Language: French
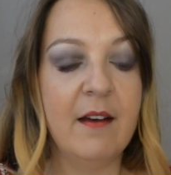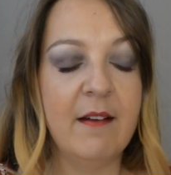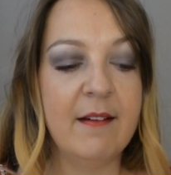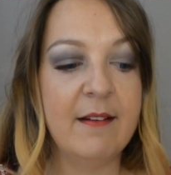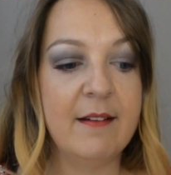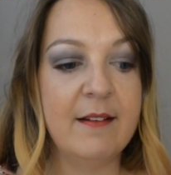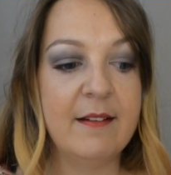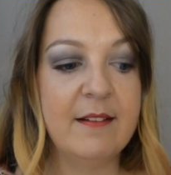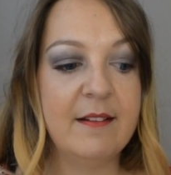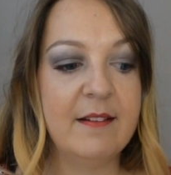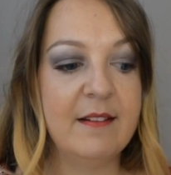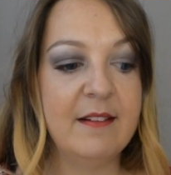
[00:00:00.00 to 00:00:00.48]
et
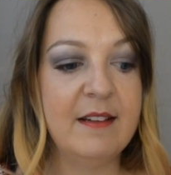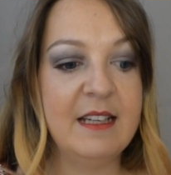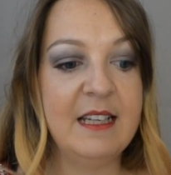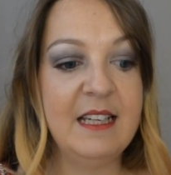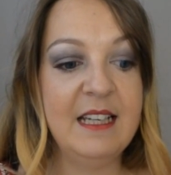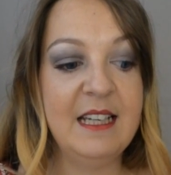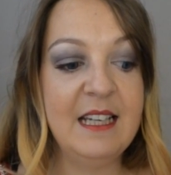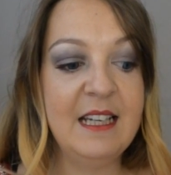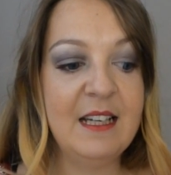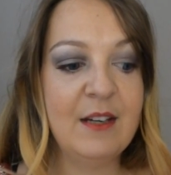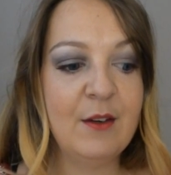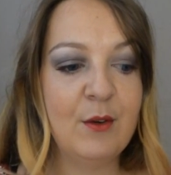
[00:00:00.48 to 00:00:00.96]
euh,
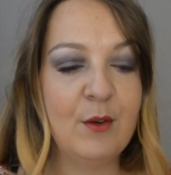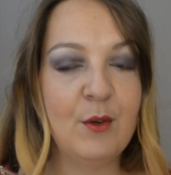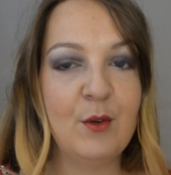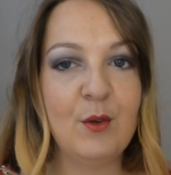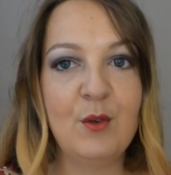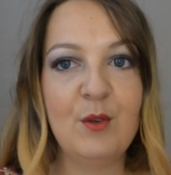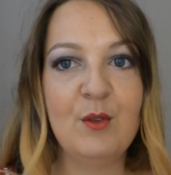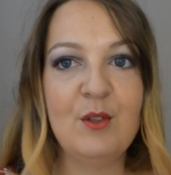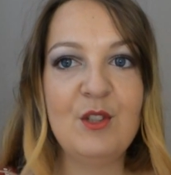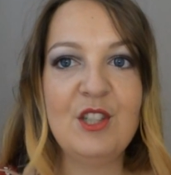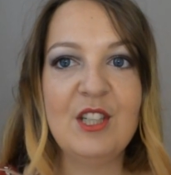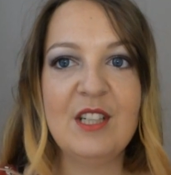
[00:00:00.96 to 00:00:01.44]

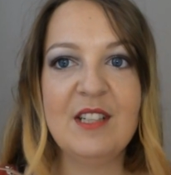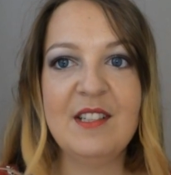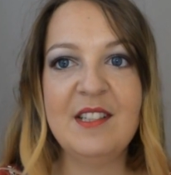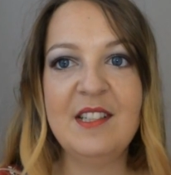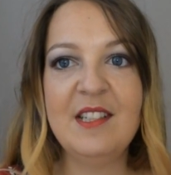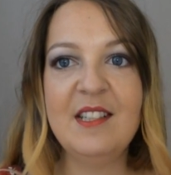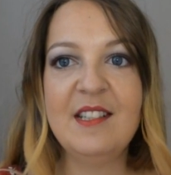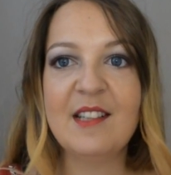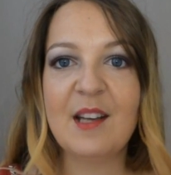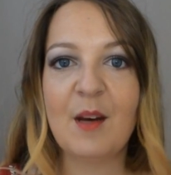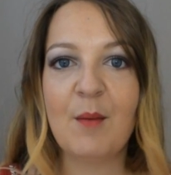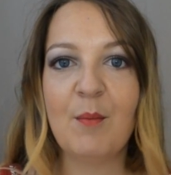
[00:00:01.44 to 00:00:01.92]
euh,
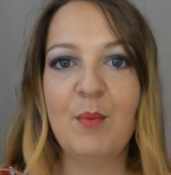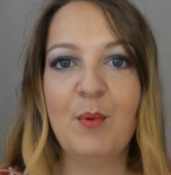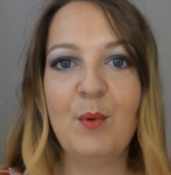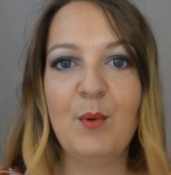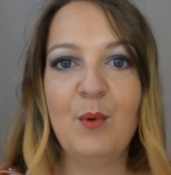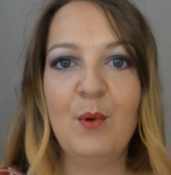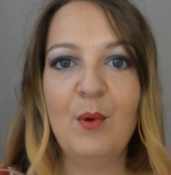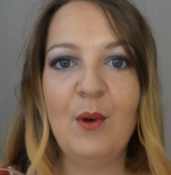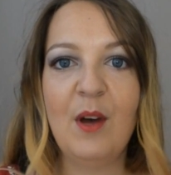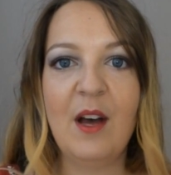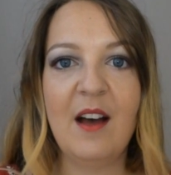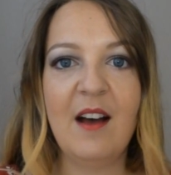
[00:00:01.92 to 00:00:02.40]
j'hésite un
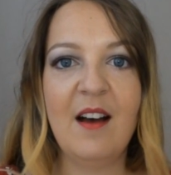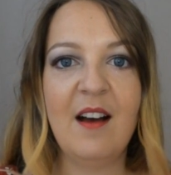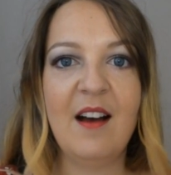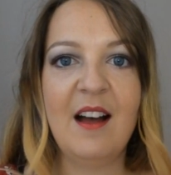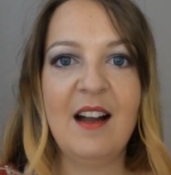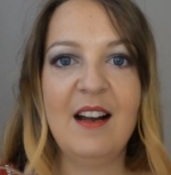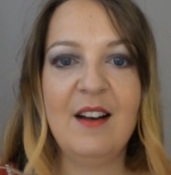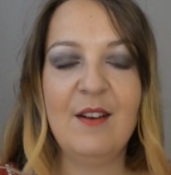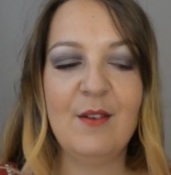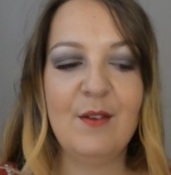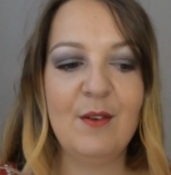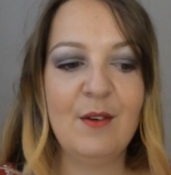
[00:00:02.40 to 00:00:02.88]
peu
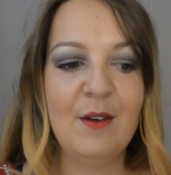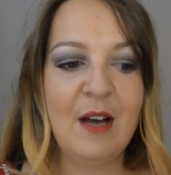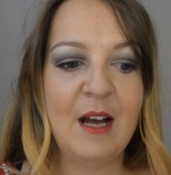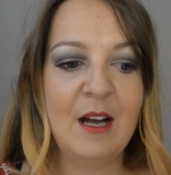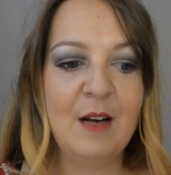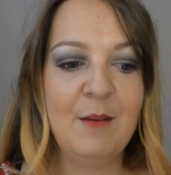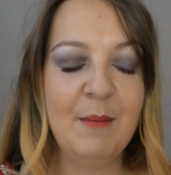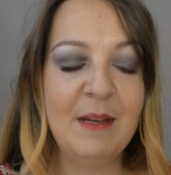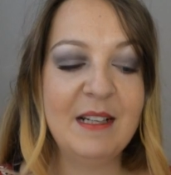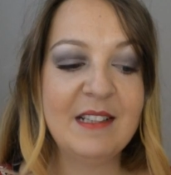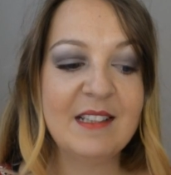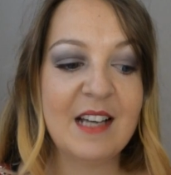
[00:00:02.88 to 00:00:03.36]
à,
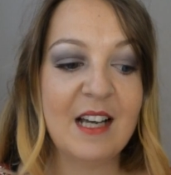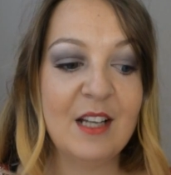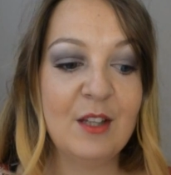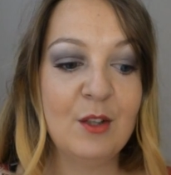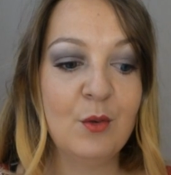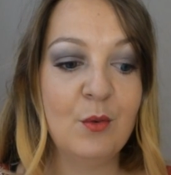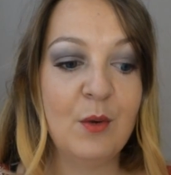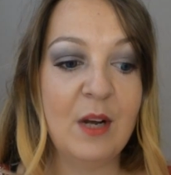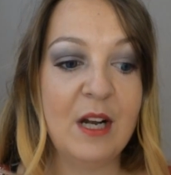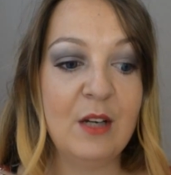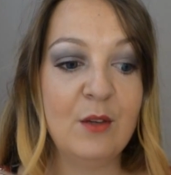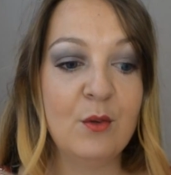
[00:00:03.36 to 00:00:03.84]
le, mettre à
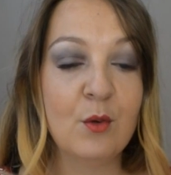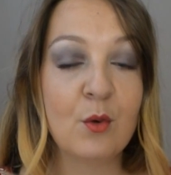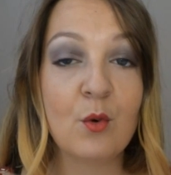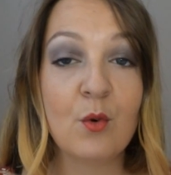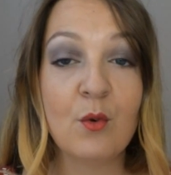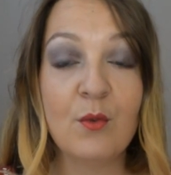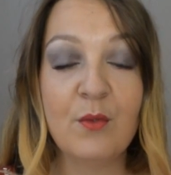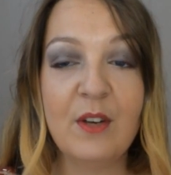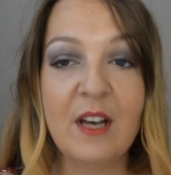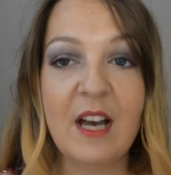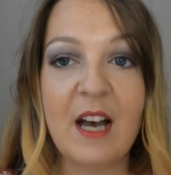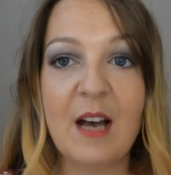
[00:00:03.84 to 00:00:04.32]
Noël.
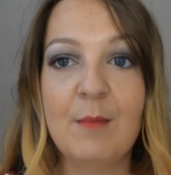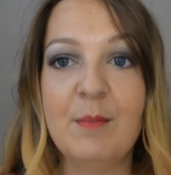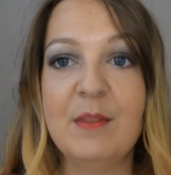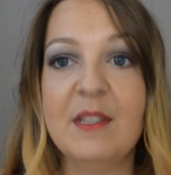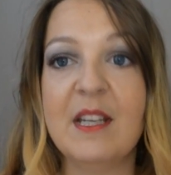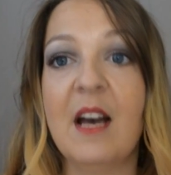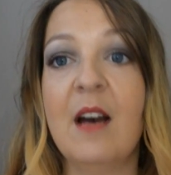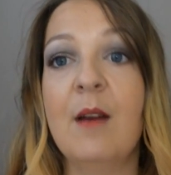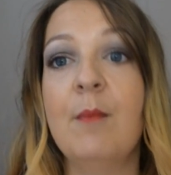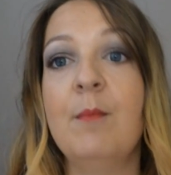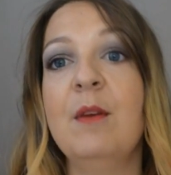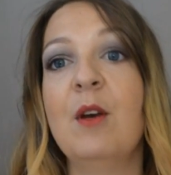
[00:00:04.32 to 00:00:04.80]
Donc on verra
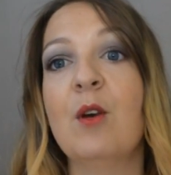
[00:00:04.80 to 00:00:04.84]
bien.